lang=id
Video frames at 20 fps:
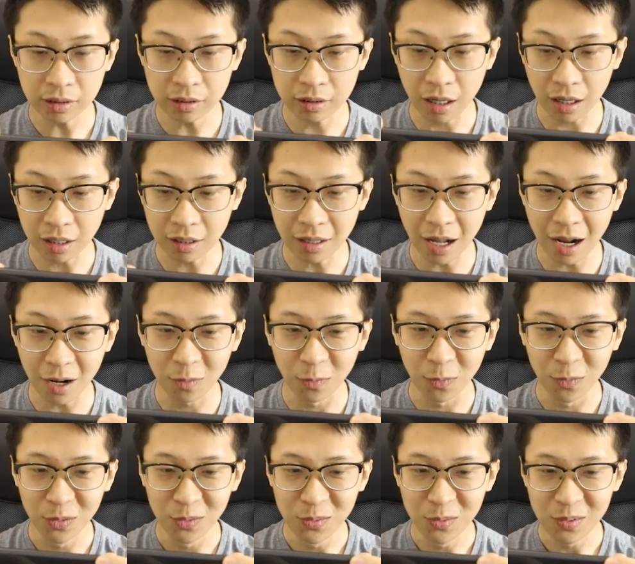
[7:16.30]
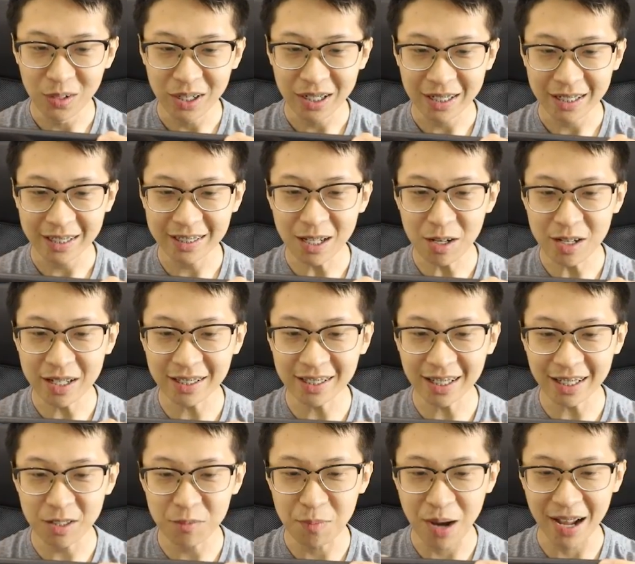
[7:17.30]
Ih gak kena loh Dia
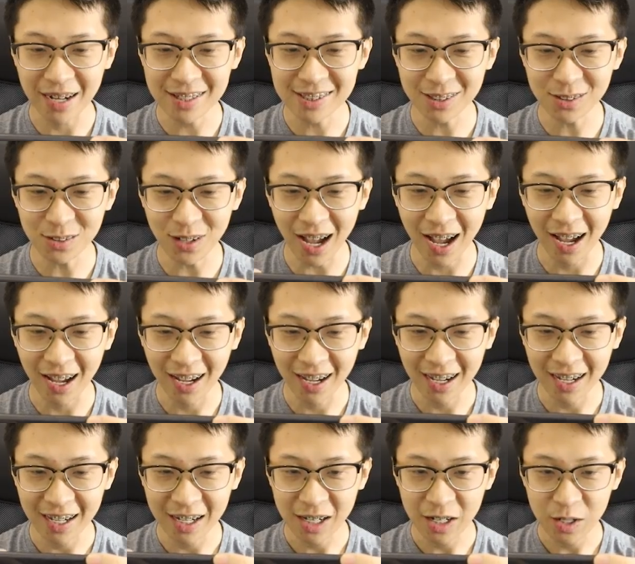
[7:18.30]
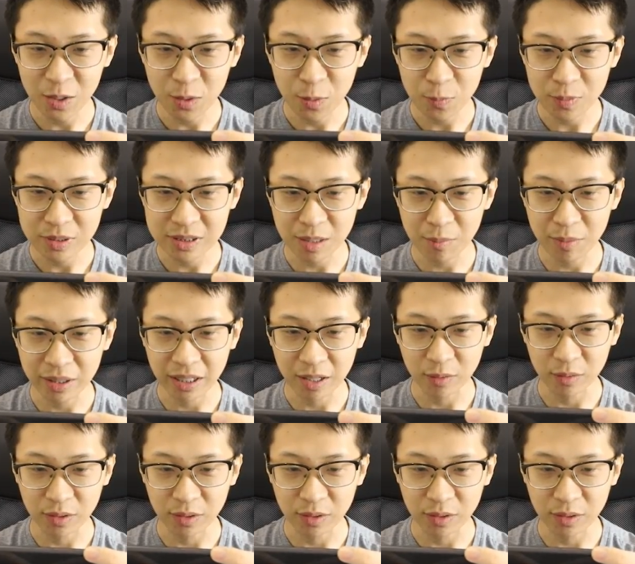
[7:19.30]
hitnya gimana sih itu ah Sabar